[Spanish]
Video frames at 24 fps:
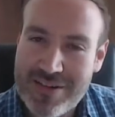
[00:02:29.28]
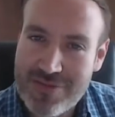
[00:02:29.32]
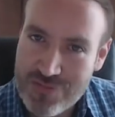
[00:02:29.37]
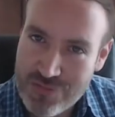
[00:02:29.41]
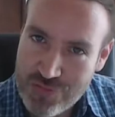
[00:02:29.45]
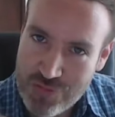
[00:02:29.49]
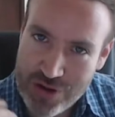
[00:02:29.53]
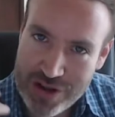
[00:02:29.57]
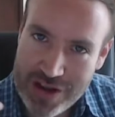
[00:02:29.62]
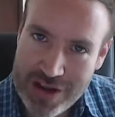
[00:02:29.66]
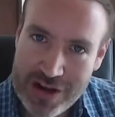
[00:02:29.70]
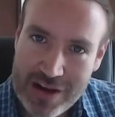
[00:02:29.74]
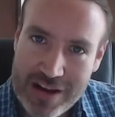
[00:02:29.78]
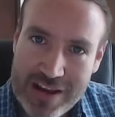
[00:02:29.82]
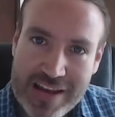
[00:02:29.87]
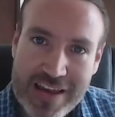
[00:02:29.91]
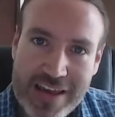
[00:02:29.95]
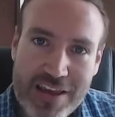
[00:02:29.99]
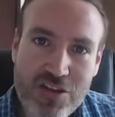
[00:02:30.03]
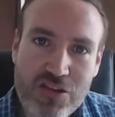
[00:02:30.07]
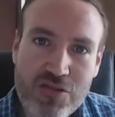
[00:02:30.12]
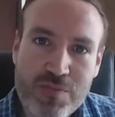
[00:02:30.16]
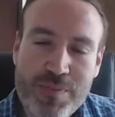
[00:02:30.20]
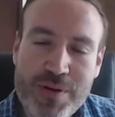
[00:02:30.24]
fue de
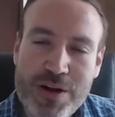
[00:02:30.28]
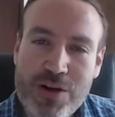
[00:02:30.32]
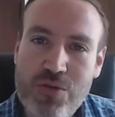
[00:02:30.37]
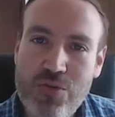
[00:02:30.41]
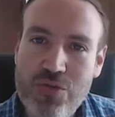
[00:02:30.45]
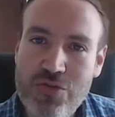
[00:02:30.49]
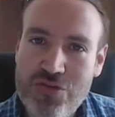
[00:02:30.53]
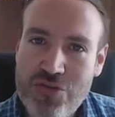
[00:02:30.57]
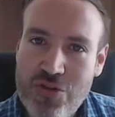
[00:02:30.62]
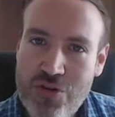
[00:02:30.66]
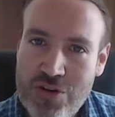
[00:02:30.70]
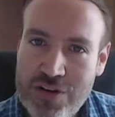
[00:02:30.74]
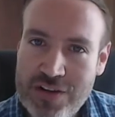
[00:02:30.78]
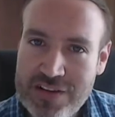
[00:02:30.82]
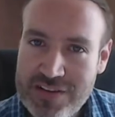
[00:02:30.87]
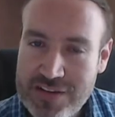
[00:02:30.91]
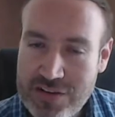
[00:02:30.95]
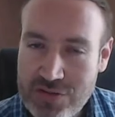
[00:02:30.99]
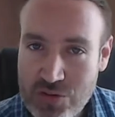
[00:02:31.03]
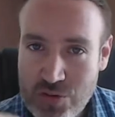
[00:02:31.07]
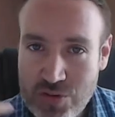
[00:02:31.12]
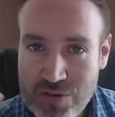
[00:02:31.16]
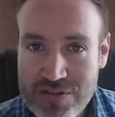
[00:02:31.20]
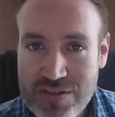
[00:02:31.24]
aquellos precursores de
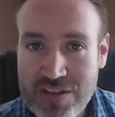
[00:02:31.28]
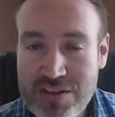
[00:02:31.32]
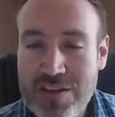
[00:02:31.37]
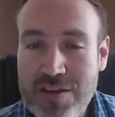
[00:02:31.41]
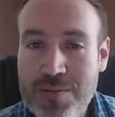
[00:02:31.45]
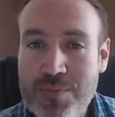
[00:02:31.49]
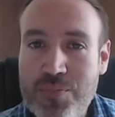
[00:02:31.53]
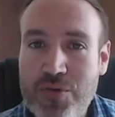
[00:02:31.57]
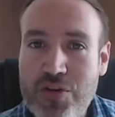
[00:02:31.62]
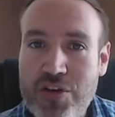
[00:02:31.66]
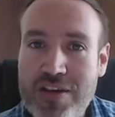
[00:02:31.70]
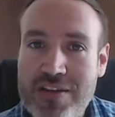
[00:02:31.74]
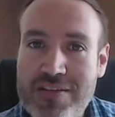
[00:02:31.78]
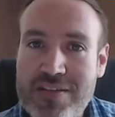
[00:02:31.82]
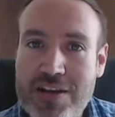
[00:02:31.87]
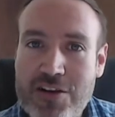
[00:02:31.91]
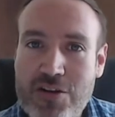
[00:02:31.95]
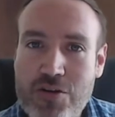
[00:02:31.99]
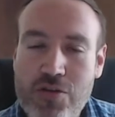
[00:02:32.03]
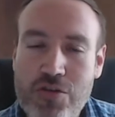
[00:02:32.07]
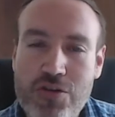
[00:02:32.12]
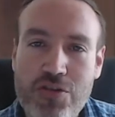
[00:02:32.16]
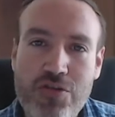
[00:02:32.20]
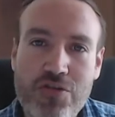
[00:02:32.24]
todo este tipo de
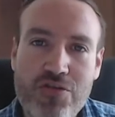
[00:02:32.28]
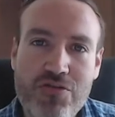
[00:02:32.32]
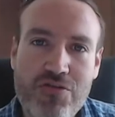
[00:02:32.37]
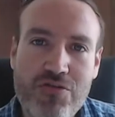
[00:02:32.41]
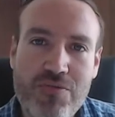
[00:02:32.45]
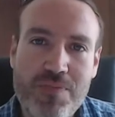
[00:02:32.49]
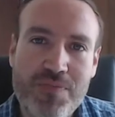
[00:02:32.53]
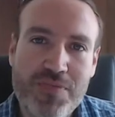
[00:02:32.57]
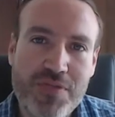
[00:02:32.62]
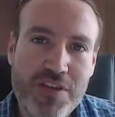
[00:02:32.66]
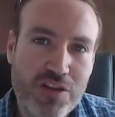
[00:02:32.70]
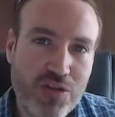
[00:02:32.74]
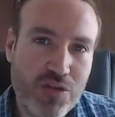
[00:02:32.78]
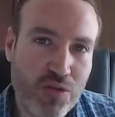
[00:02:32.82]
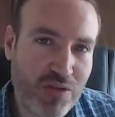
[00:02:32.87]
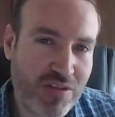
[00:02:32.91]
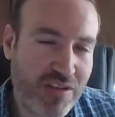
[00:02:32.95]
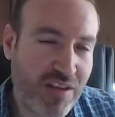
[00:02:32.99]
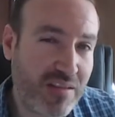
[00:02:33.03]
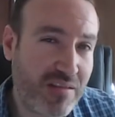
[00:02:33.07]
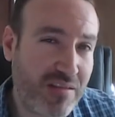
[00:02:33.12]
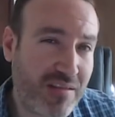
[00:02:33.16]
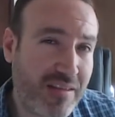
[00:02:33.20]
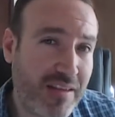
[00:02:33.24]
desarrollos, de
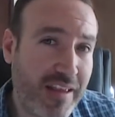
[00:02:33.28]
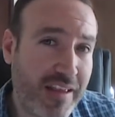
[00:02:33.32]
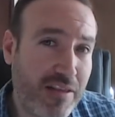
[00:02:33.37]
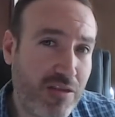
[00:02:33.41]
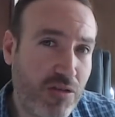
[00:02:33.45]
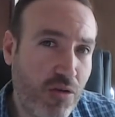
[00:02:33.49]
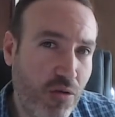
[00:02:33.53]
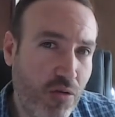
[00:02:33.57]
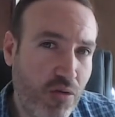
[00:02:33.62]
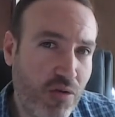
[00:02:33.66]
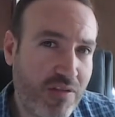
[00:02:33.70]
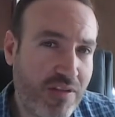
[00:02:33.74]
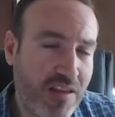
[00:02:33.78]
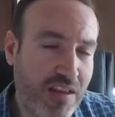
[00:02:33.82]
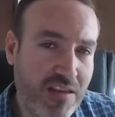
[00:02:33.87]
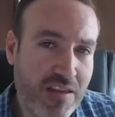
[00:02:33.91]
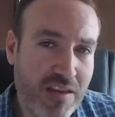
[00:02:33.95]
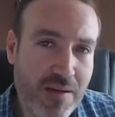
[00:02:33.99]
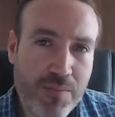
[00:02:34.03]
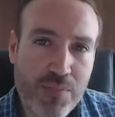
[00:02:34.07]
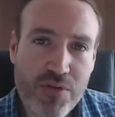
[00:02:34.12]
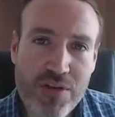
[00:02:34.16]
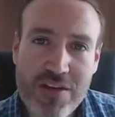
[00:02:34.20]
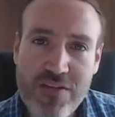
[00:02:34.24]
este, de todo este
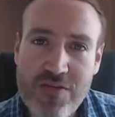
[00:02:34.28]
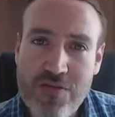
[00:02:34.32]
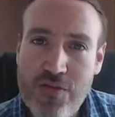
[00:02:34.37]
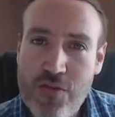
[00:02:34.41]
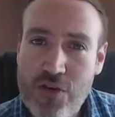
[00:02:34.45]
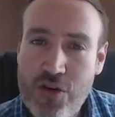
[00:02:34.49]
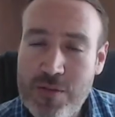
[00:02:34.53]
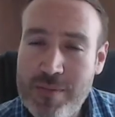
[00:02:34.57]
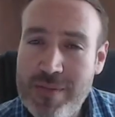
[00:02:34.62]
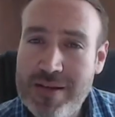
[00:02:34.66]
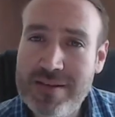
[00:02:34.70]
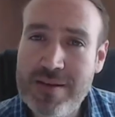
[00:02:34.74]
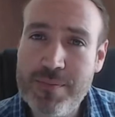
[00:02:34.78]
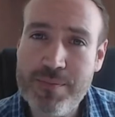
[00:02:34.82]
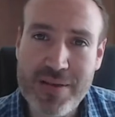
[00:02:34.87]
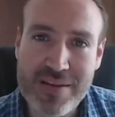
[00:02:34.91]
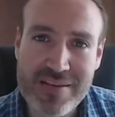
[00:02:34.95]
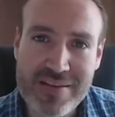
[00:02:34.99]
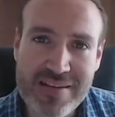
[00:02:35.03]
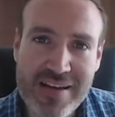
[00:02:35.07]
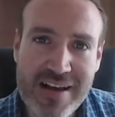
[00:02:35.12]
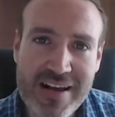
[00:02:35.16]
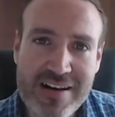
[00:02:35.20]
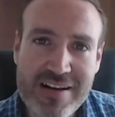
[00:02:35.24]
tipo de formas de
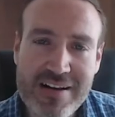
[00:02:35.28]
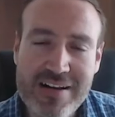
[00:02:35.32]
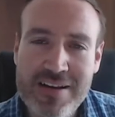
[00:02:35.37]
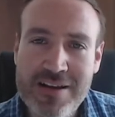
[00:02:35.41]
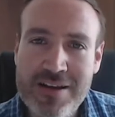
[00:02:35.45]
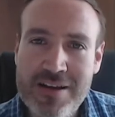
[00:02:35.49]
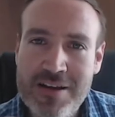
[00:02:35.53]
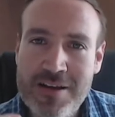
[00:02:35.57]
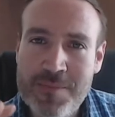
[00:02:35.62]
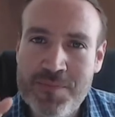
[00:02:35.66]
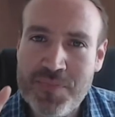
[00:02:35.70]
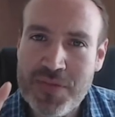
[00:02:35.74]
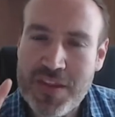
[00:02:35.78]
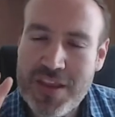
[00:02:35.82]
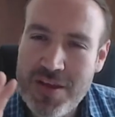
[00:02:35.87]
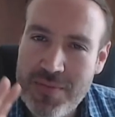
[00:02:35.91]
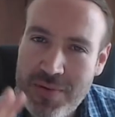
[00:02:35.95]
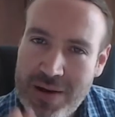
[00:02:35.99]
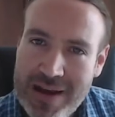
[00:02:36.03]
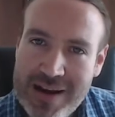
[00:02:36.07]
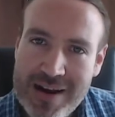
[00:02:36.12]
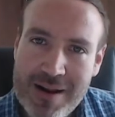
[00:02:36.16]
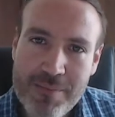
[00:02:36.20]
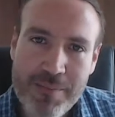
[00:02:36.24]
pensar y
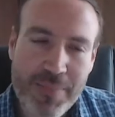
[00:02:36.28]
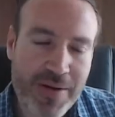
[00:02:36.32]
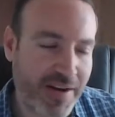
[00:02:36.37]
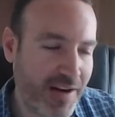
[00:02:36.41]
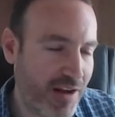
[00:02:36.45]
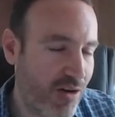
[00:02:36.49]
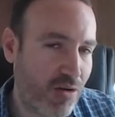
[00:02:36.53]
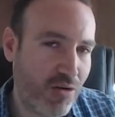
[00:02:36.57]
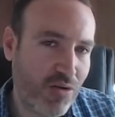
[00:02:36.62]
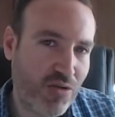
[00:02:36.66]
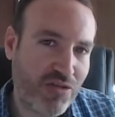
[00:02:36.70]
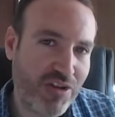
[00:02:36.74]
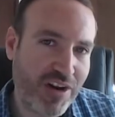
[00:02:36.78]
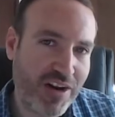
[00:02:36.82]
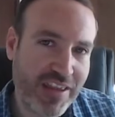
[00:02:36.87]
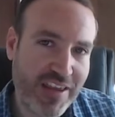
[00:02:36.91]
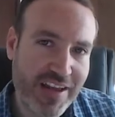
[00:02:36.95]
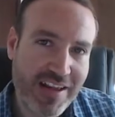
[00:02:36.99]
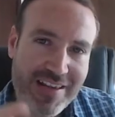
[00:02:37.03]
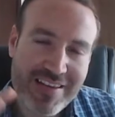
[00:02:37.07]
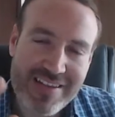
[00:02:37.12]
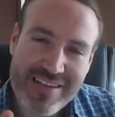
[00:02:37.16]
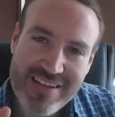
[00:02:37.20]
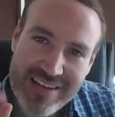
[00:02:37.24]
vale la pena conocer de
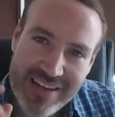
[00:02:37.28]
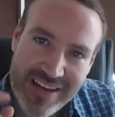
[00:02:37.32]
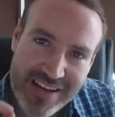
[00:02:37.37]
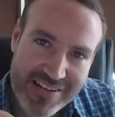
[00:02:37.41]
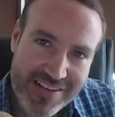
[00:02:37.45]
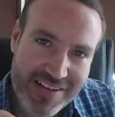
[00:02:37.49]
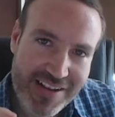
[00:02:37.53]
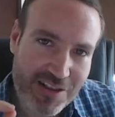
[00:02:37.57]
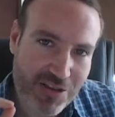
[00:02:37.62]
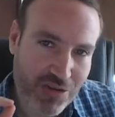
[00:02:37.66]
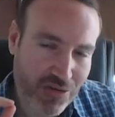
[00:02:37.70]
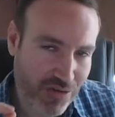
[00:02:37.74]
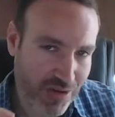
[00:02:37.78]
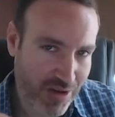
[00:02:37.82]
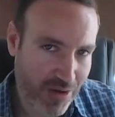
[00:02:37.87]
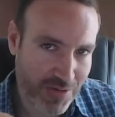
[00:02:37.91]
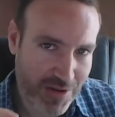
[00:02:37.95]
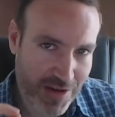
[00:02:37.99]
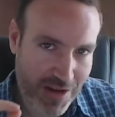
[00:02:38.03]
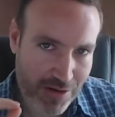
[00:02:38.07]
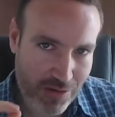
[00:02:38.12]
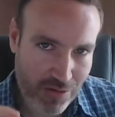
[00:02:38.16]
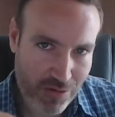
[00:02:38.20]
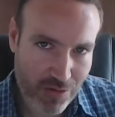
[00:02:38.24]
él si es que
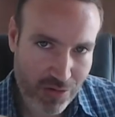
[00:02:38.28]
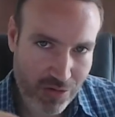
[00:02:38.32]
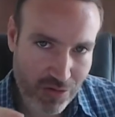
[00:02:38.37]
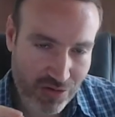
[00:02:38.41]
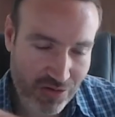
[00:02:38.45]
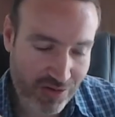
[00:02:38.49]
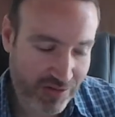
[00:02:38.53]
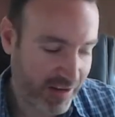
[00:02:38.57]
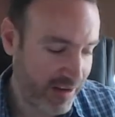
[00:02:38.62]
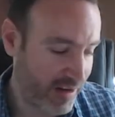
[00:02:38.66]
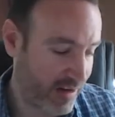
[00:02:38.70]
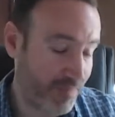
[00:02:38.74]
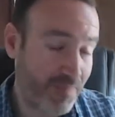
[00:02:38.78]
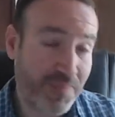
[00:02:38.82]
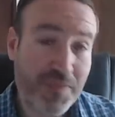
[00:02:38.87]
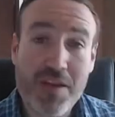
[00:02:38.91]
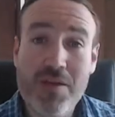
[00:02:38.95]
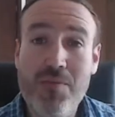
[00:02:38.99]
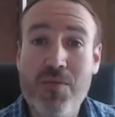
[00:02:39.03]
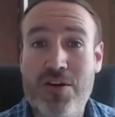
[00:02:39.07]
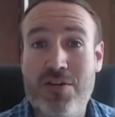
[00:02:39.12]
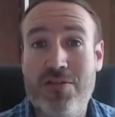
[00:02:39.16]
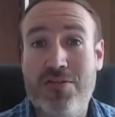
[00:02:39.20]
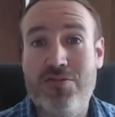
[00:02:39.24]
todavía no conoces de él.
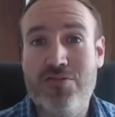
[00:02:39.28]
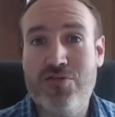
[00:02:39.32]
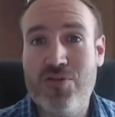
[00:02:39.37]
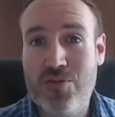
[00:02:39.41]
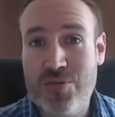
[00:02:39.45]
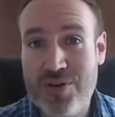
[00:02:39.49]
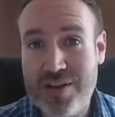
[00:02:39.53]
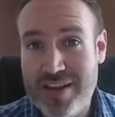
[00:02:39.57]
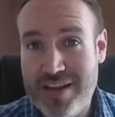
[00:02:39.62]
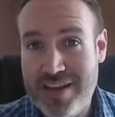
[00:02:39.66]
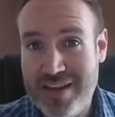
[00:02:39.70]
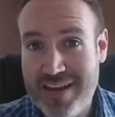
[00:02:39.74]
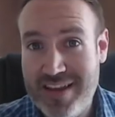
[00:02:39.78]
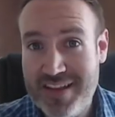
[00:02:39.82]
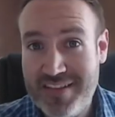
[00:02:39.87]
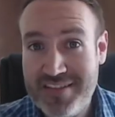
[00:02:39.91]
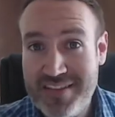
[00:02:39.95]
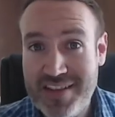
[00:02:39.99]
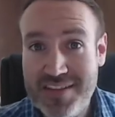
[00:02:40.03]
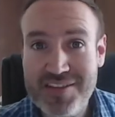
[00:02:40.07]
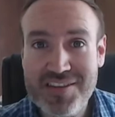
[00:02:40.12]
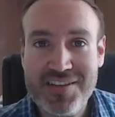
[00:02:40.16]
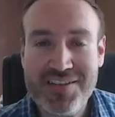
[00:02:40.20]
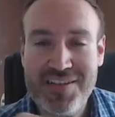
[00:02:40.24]
Bueno, sobre este
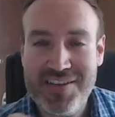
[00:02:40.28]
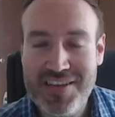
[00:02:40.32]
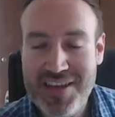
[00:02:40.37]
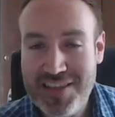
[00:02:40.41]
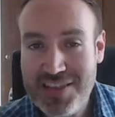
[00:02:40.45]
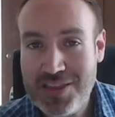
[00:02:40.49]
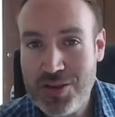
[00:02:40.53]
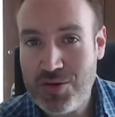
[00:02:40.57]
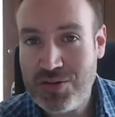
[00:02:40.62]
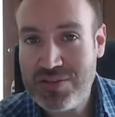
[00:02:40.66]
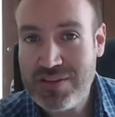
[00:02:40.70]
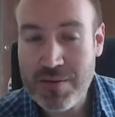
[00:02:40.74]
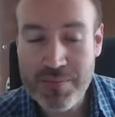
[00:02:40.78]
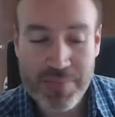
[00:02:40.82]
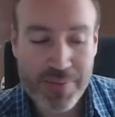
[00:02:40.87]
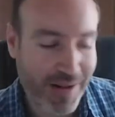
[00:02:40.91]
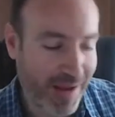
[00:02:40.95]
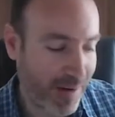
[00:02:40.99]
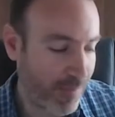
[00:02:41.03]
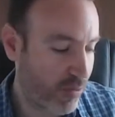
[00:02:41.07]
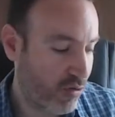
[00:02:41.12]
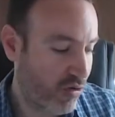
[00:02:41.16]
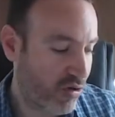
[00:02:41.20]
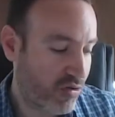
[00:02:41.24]
antecedente o este
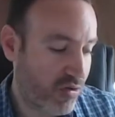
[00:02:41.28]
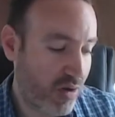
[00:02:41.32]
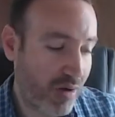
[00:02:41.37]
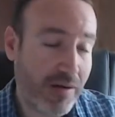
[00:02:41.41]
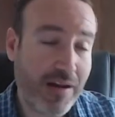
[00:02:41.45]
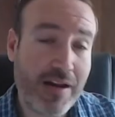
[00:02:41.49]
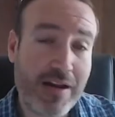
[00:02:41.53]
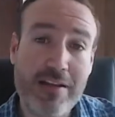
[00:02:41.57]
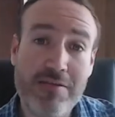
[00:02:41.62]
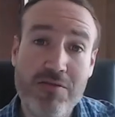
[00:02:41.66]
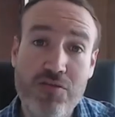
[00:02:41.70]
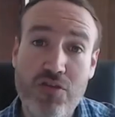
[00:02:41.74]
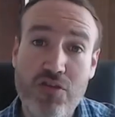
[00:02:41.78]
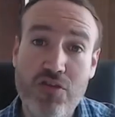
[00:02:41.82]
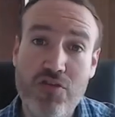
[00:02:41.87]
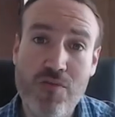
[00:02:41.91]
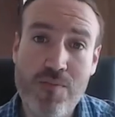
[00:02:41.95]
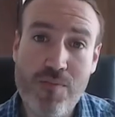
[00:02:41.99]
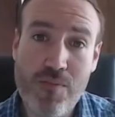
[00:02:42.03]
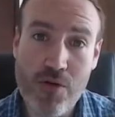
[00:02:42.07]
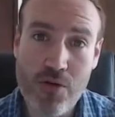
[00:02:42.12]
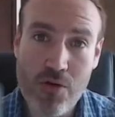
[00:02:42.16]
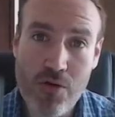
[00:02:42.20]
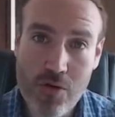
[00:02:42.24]
preámbulo te hablar entonces
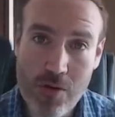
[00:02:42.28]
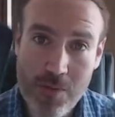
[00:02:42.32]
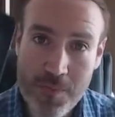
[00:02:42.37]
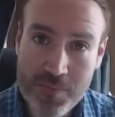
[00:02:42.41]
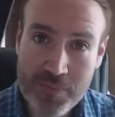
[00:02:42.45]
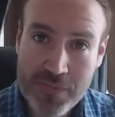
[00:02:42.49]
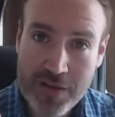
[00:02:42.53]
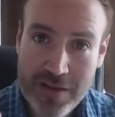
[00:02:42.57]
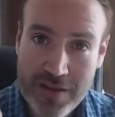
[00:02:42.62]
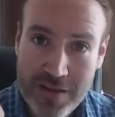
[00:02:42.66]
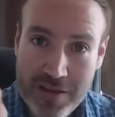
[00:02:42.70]
un poco